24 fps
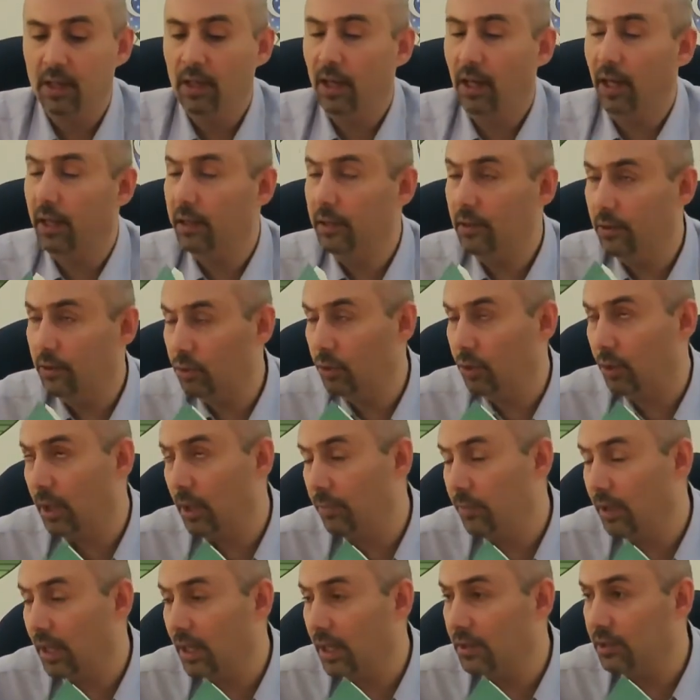حنين
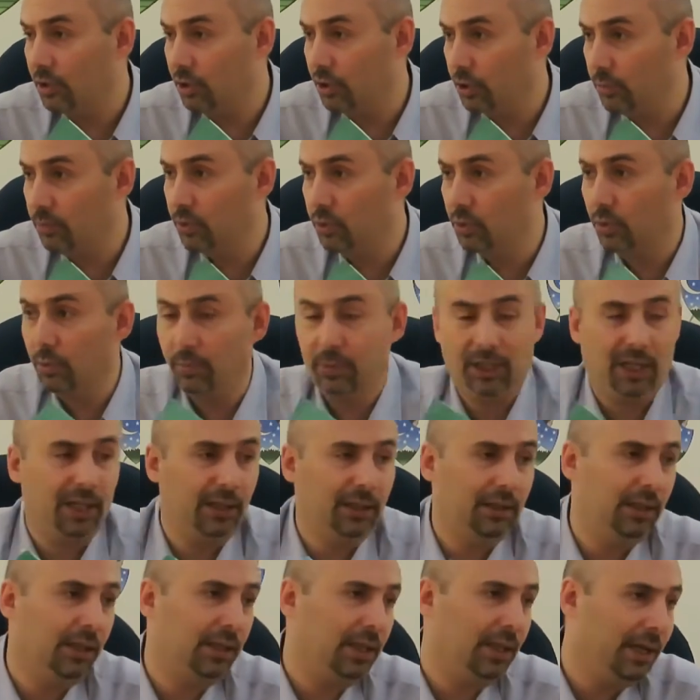التراب لغازي شمس اللي
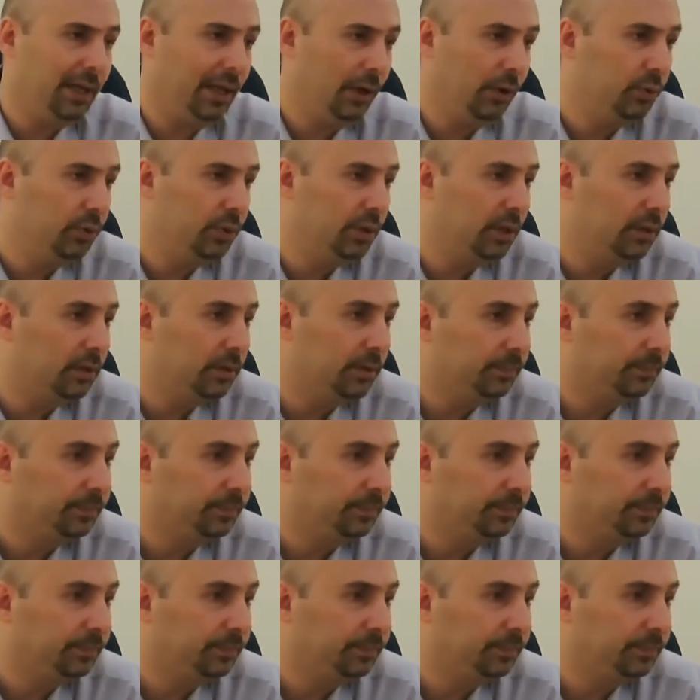بتحدث عن عودة